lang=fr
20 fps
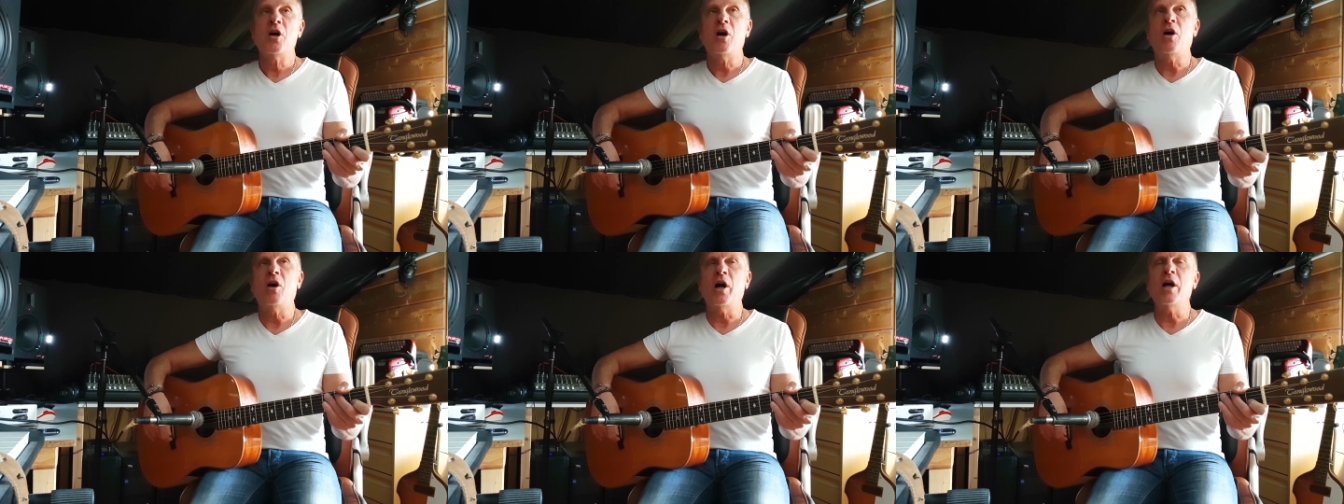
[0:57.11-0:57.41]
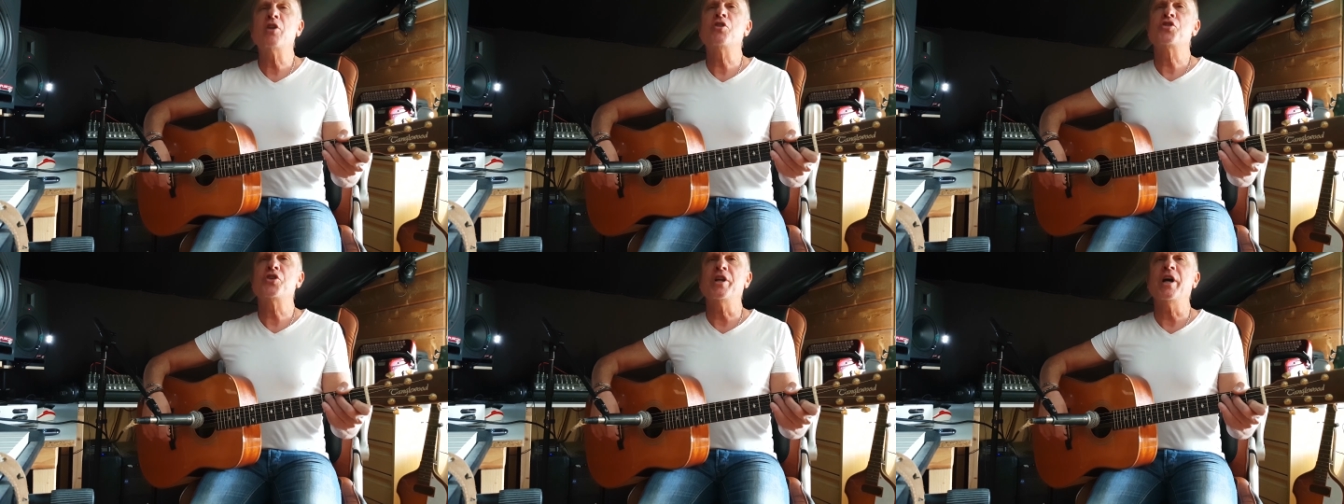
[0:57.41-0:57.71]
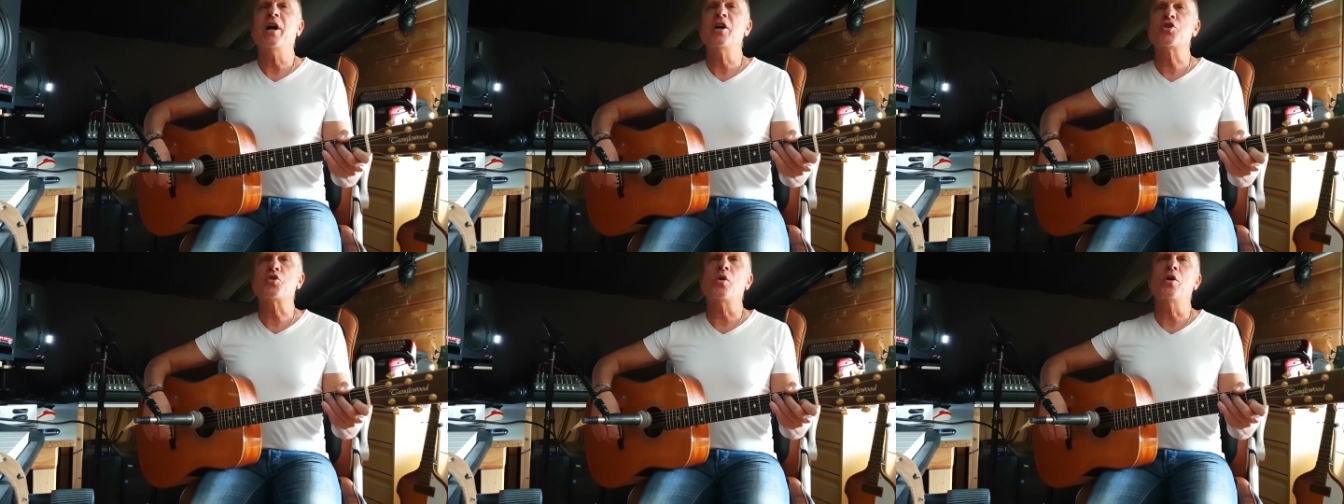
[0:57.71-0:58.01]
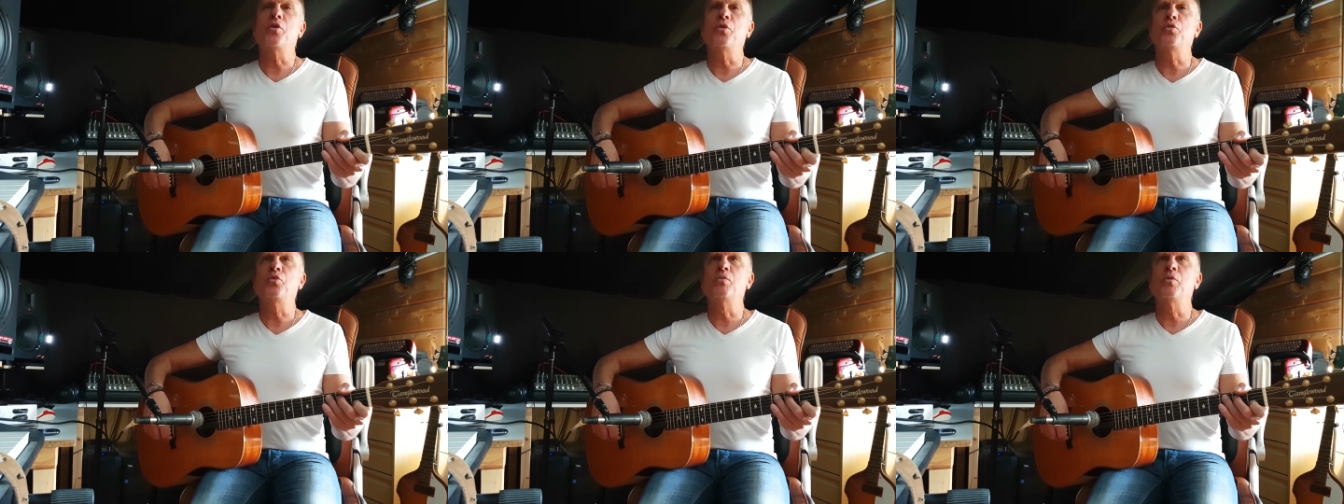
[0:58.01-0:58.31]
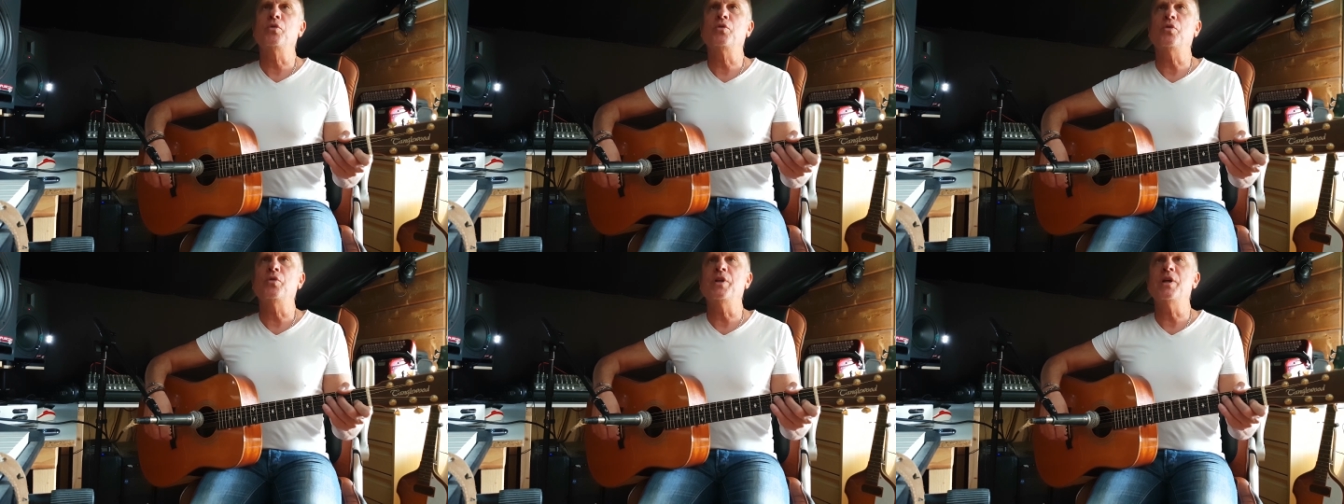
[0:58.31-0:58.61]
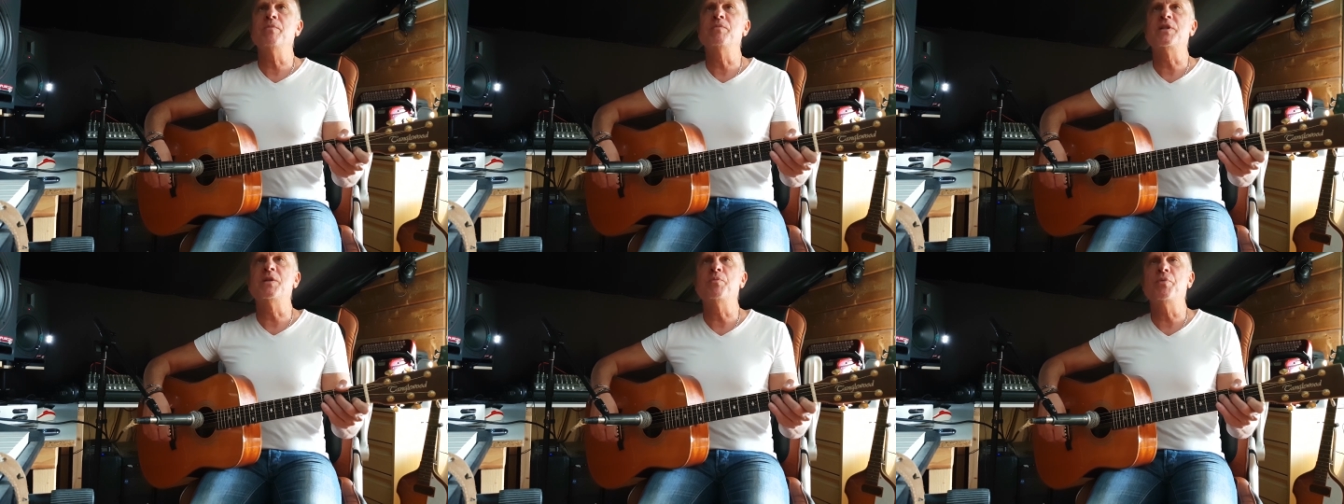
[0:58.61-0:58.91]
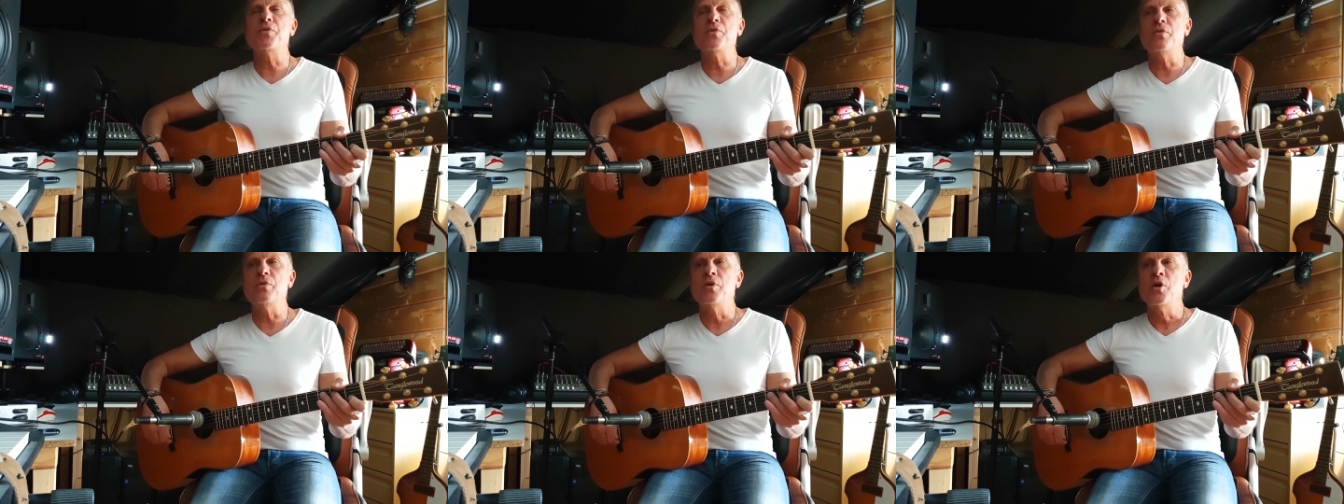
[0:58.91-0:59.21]
en règle générale, je crois que tout le monde connaît un petit
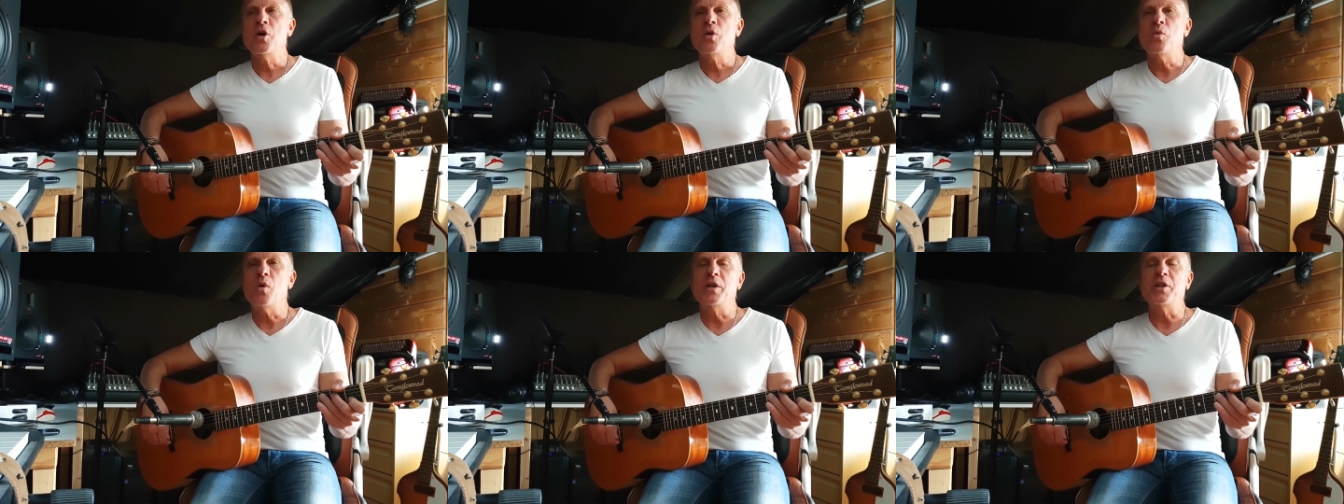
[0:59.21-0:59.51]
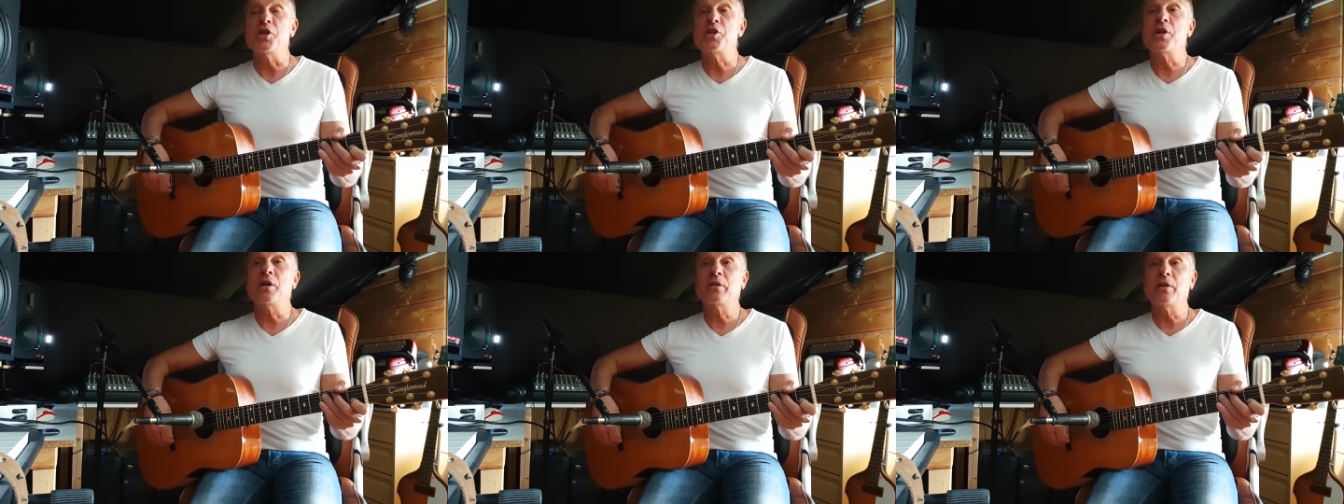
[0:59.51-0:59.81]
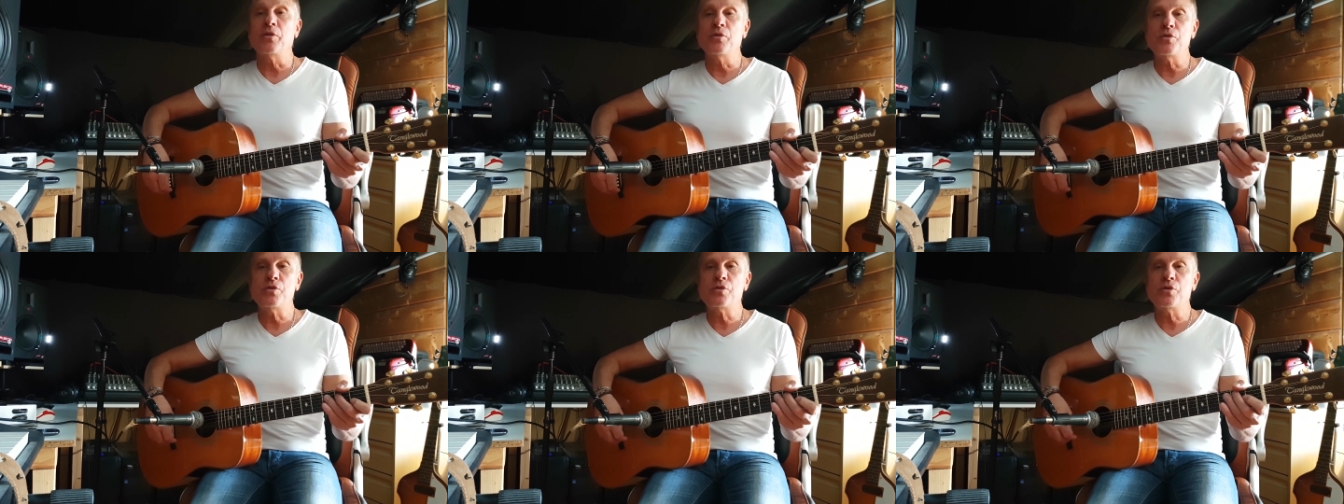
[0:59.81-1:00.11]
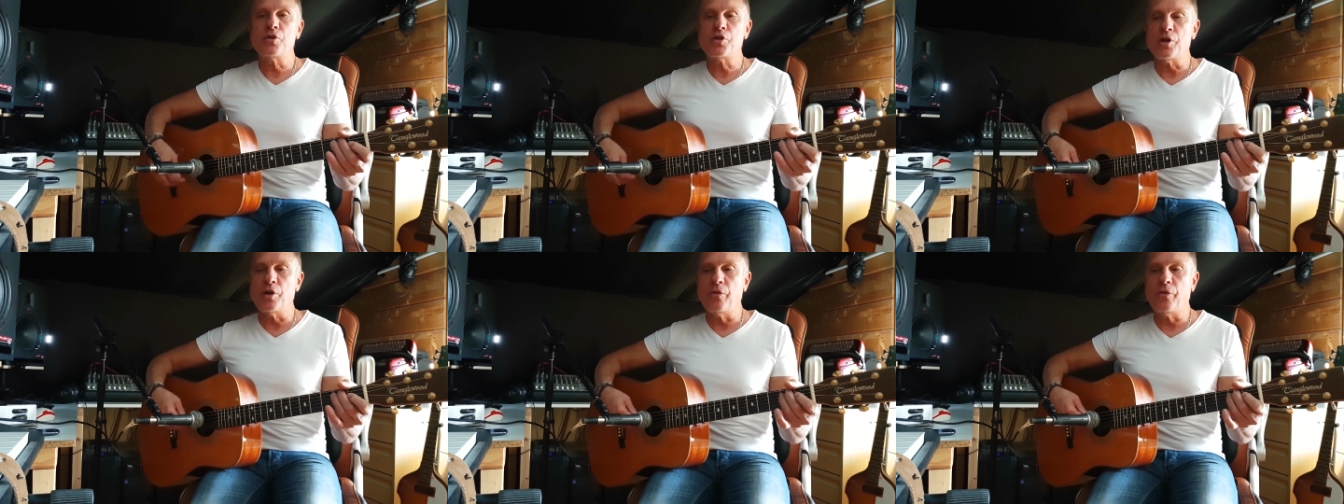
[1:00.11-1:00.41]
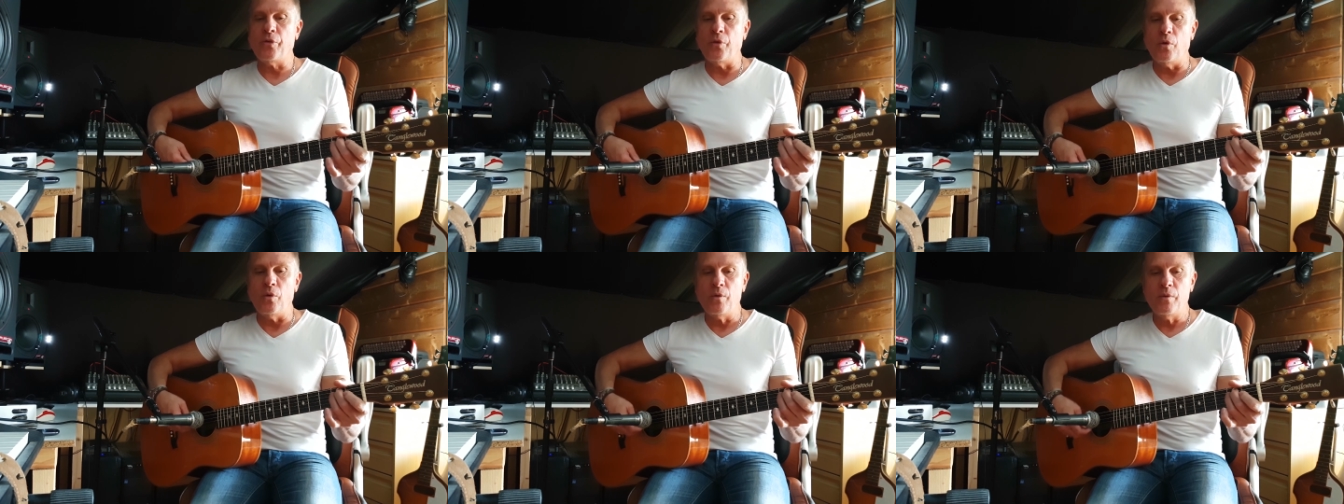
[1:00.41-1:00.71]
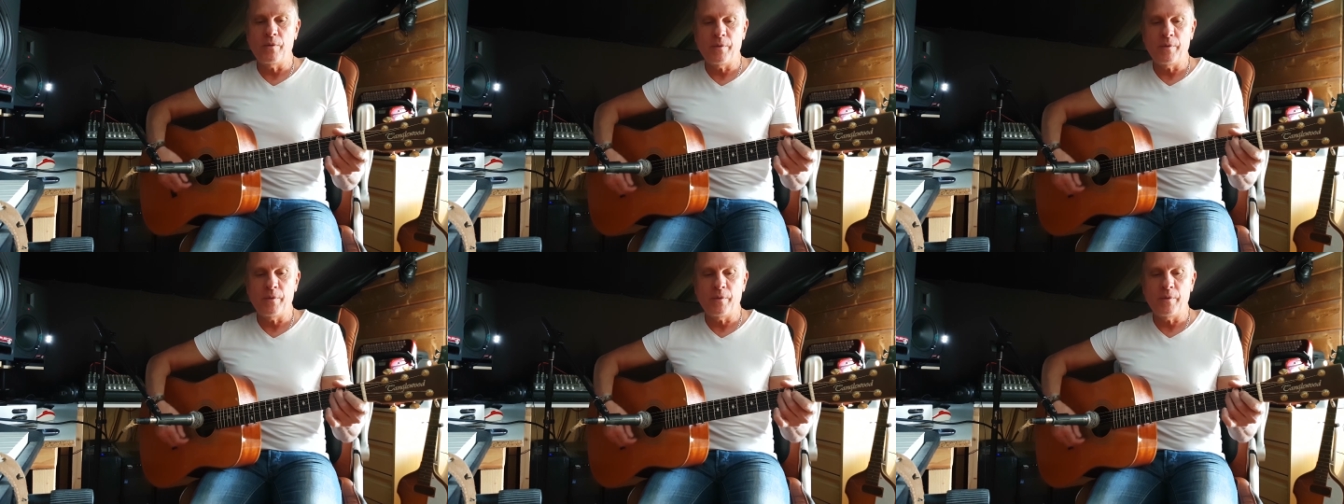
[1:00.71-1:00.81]
peu ou a déjà entendu cette chanson.